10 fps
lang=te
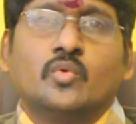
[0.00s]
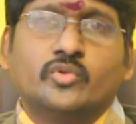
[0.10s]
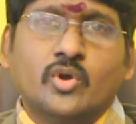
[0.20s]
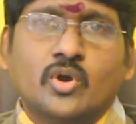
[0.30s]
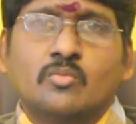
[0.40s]

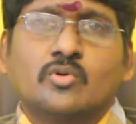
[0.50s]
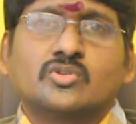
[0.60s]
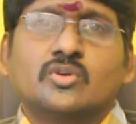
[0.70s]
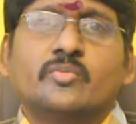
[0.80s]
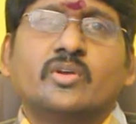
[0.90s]
ఉద్యోగం
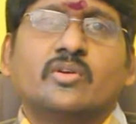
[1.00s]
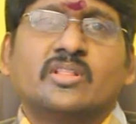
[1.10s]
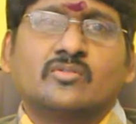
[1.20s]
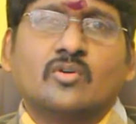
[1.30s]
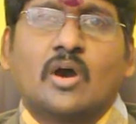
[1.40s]
కోసం మీరు
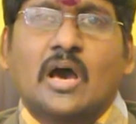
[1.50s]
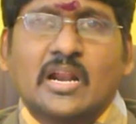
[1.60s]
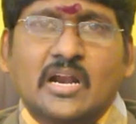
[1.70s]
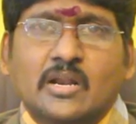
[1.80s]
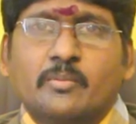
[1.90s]
ఎంతో
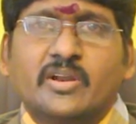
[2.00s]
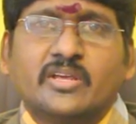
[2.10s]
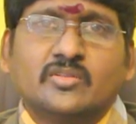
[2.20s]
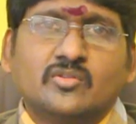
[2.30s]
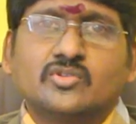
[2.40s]
ఆరాటపడి
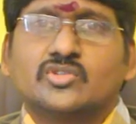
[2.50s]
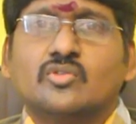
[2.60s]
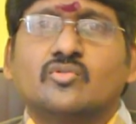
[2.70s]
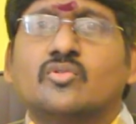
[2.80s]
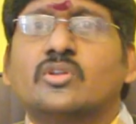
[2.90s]
ఎంతో
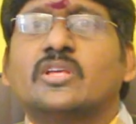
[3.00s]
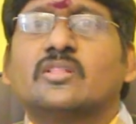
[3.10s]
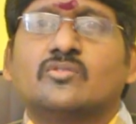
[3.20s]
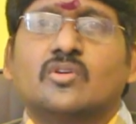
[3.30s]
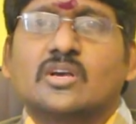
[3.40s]
చదువుకొని
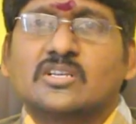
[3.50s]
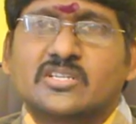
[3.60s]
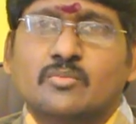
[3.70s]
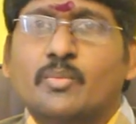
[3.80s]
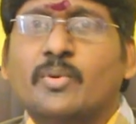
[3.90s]
ఎంతో
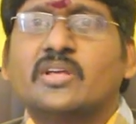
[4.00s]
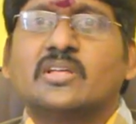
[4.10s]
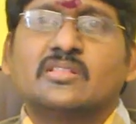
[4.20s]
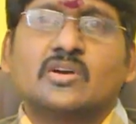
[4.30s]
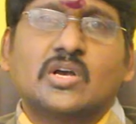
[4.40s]
శ్రమపడి
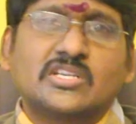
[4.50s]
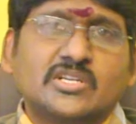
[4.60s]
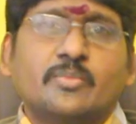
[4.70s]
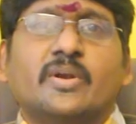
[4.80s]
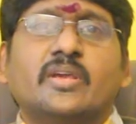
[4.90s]
ఎంతో
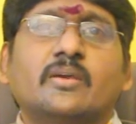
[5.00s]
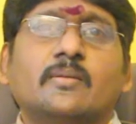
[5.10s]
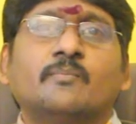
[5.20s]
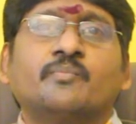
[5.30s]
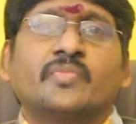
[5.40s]
కష్టపడి
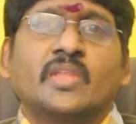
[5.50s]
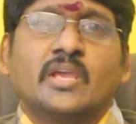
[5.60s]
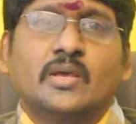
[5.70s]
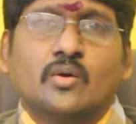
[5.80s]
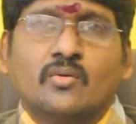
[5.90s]

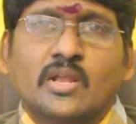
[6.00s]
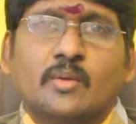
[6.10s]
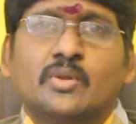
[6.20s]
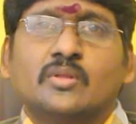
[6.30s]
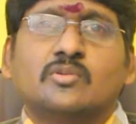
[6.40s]
ఈ రెండు వేల
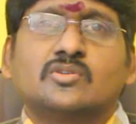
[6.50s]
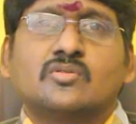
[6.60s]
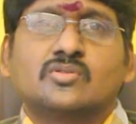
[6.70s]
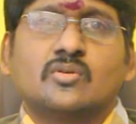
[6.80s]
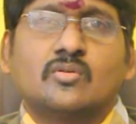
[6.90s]
పంతొమ్మిదో
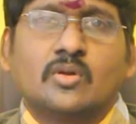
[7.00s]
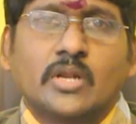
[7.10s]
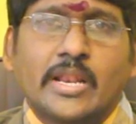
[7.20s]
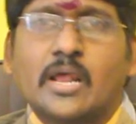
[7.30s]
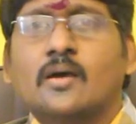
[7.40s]

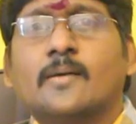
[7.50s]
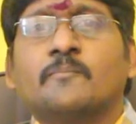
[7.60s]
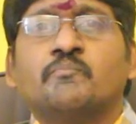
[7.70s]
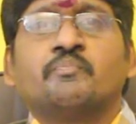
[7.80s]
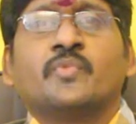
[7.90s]
సంవత్సరంలోనైనా
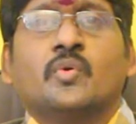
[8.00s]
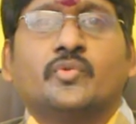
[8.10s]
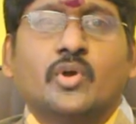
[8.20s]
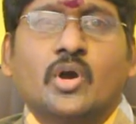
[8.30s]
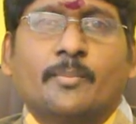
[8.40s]

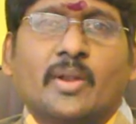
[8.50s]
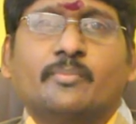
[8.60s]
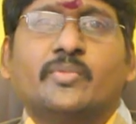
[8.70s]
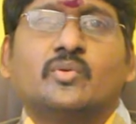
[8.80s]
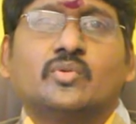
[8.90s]
ఉద్యోగ
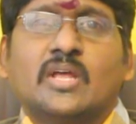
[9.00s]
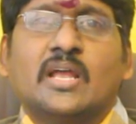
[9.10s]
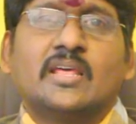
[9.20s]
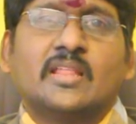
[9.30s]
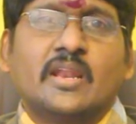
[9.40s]
ప్రాప్తి ఉందా
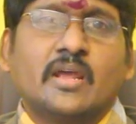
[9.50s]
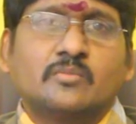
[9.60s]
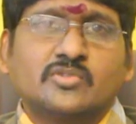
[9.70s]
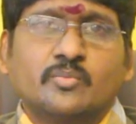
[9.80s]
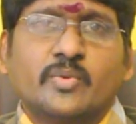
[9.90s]
లేదా అనే
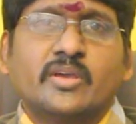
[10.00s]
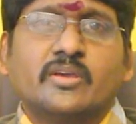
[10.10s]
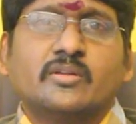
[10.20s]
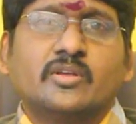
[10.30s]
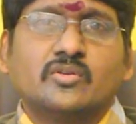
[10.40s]
అంశంపై
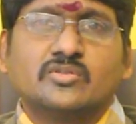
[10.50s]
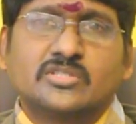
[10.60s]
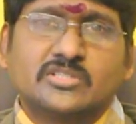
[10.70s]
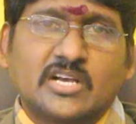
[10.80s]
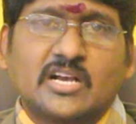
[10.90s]
ఈరోజు
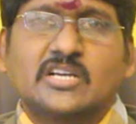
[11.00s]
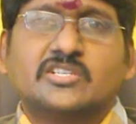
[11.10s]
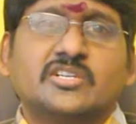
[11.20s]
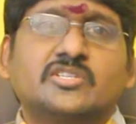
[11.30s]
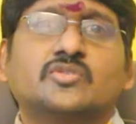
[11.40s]
చక్కగా
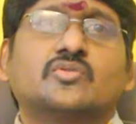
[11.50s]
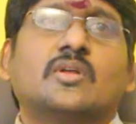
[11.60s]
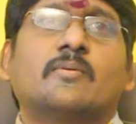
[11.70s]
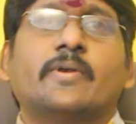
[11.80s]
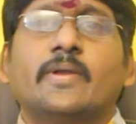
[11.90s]

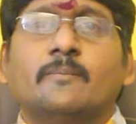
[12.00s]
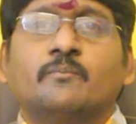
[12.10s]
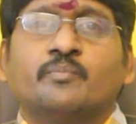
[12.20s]
చర్చించుకుందామండి